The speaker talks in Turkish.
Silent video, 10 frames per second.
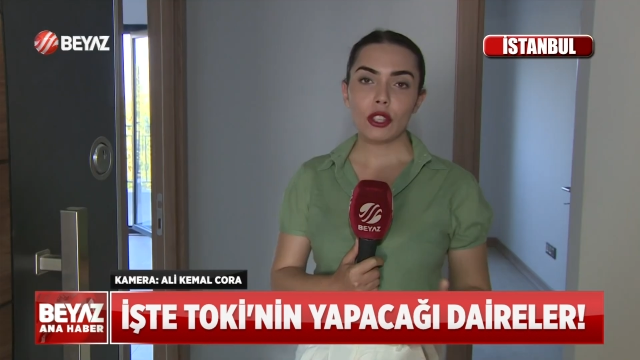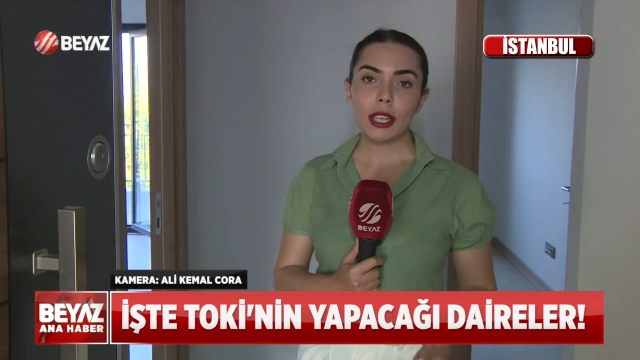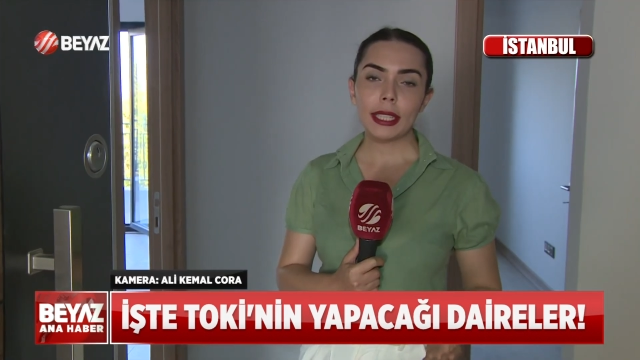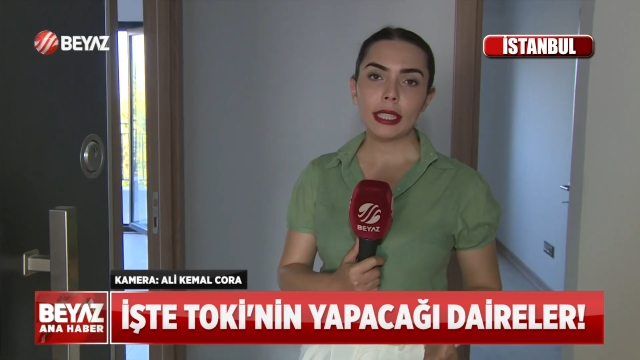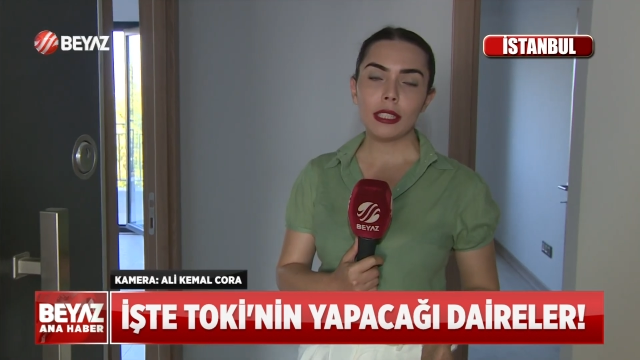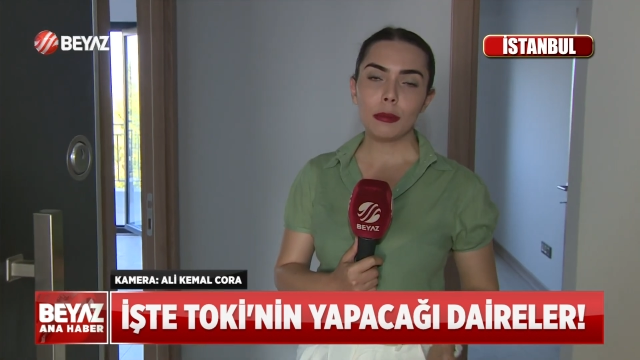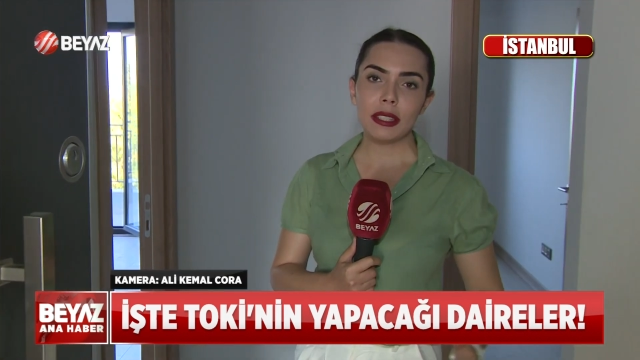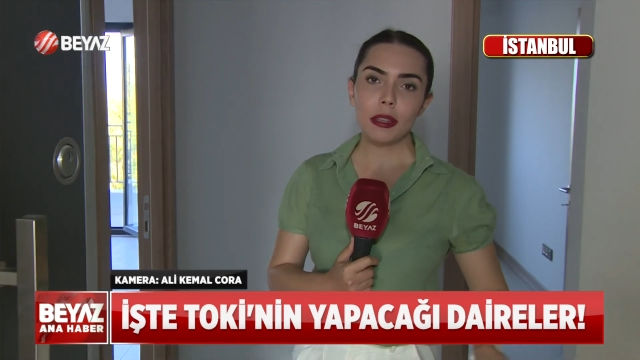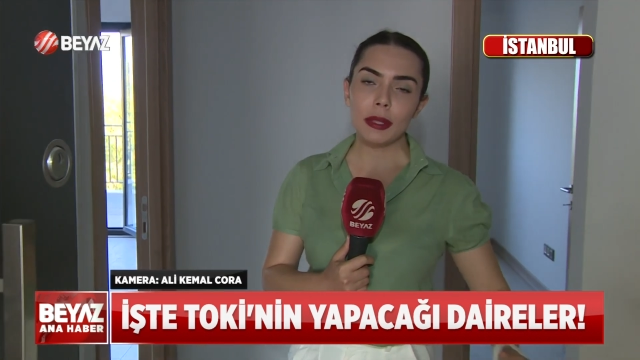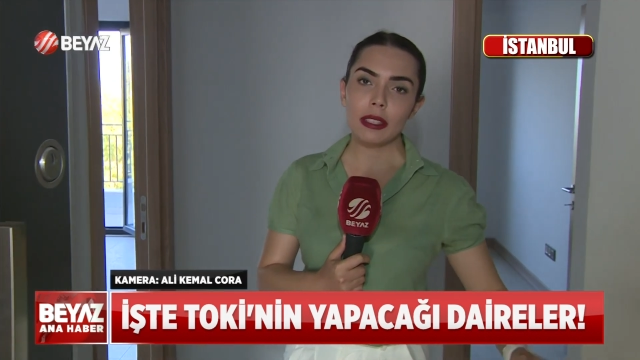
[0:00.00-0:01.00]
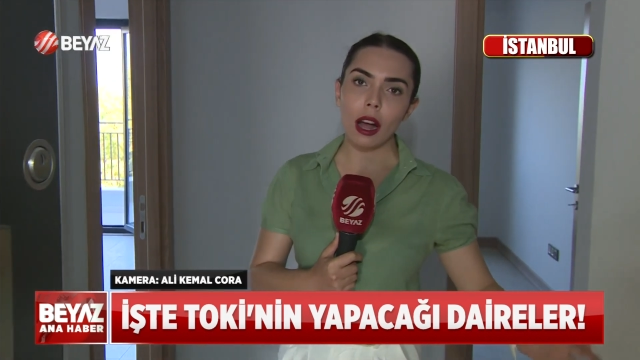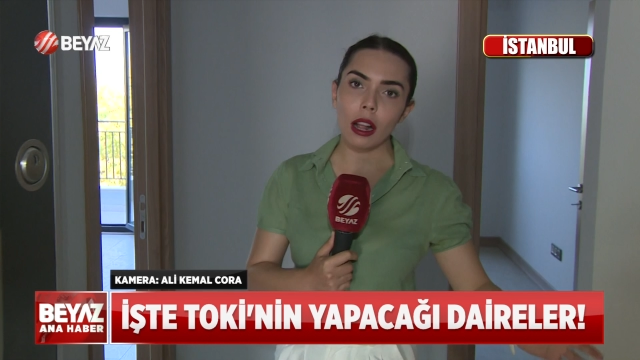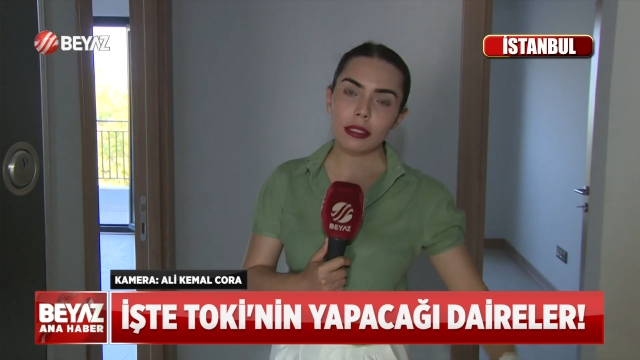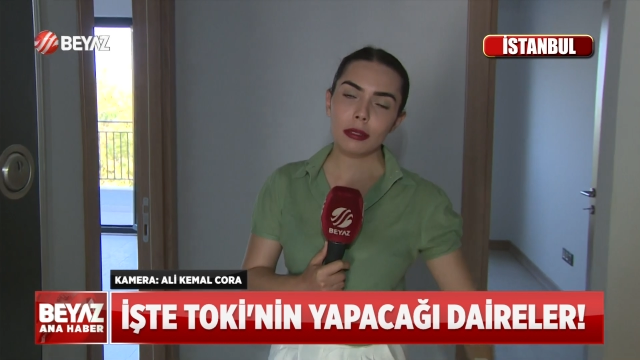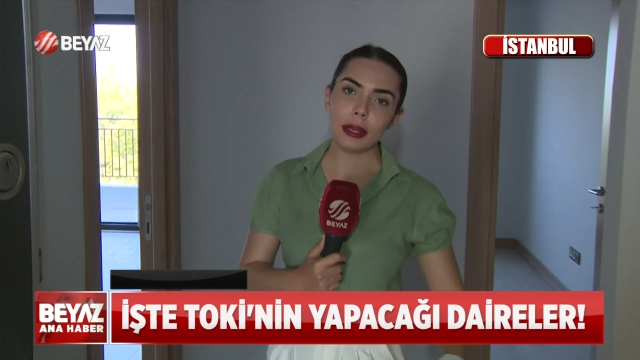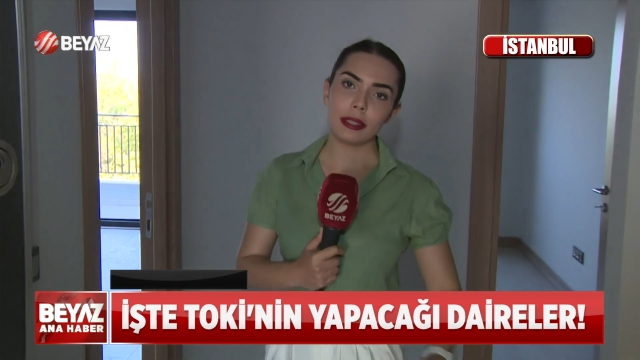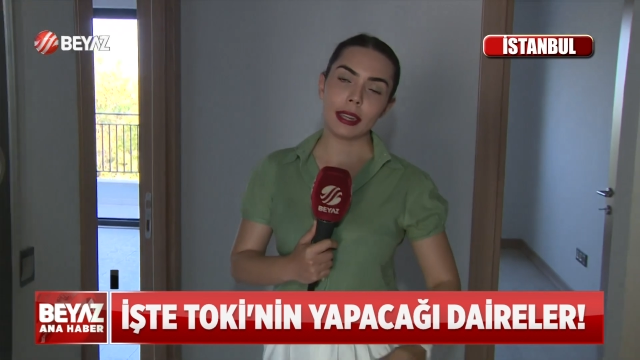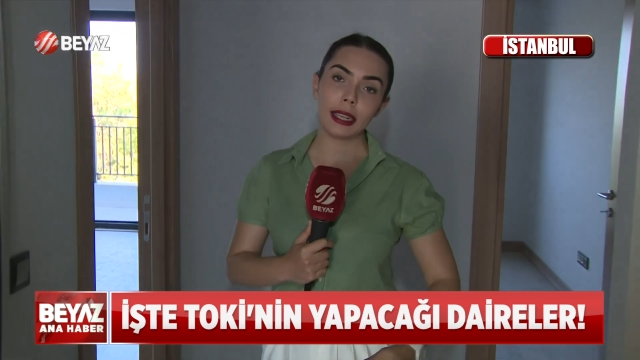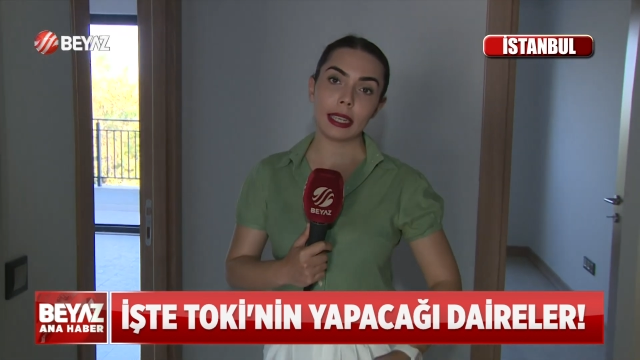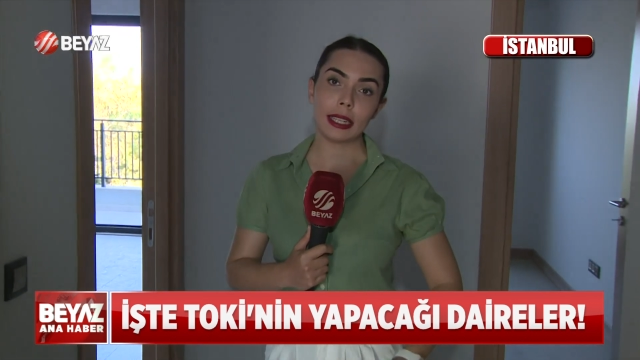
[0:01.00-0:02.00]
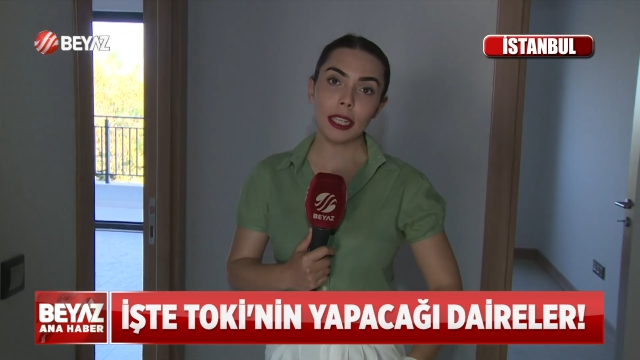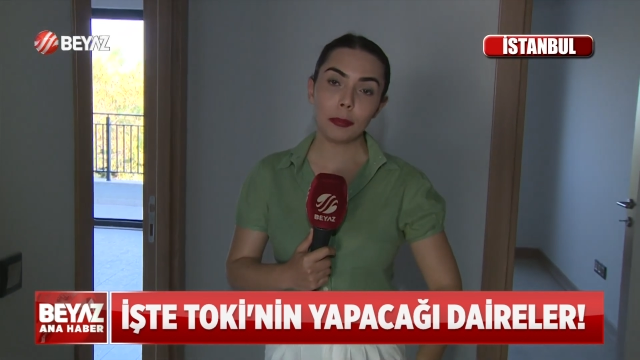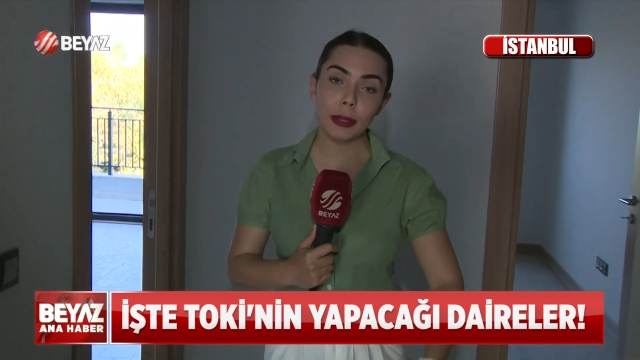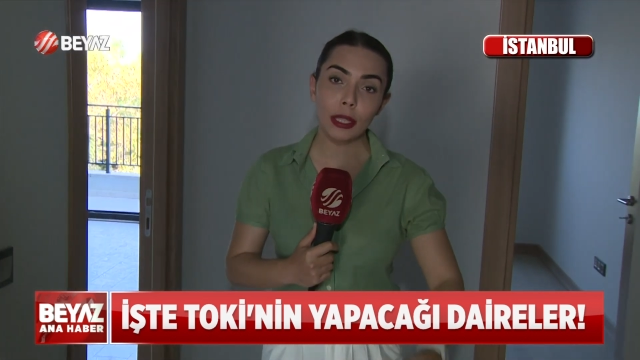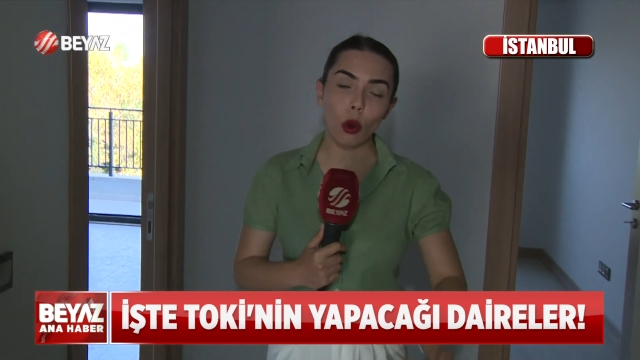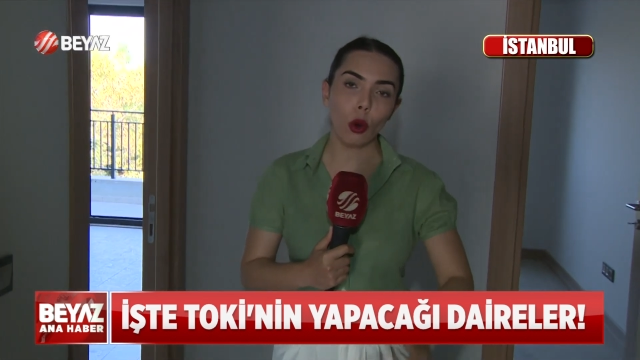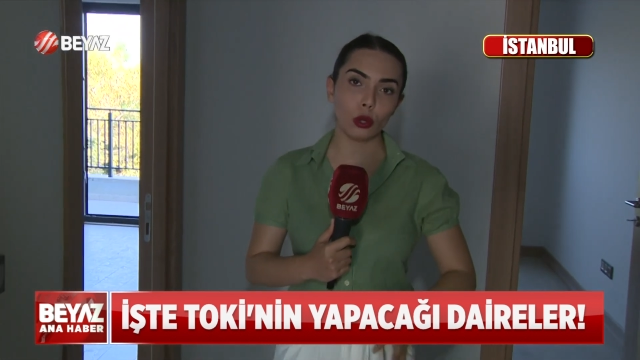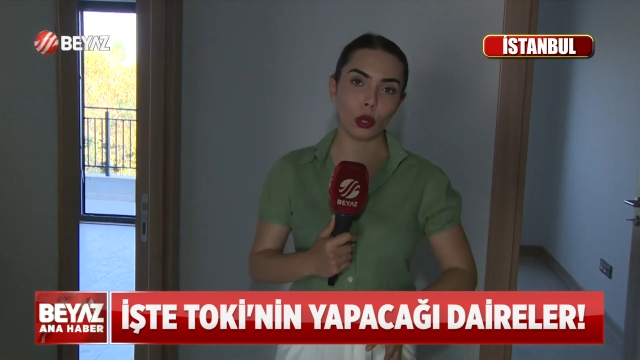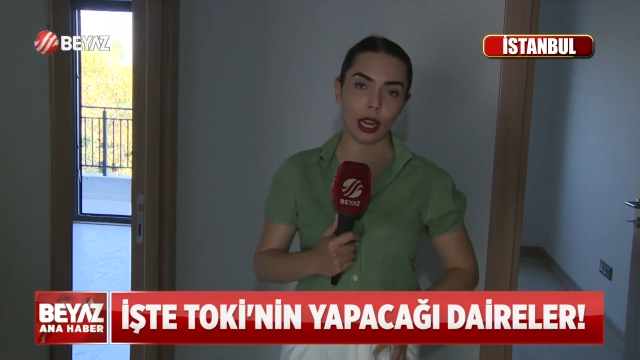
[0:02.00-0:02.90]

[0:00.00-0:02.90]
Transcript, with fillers: İçeri girdiğimizde bizi 6 metrekarelik bir hol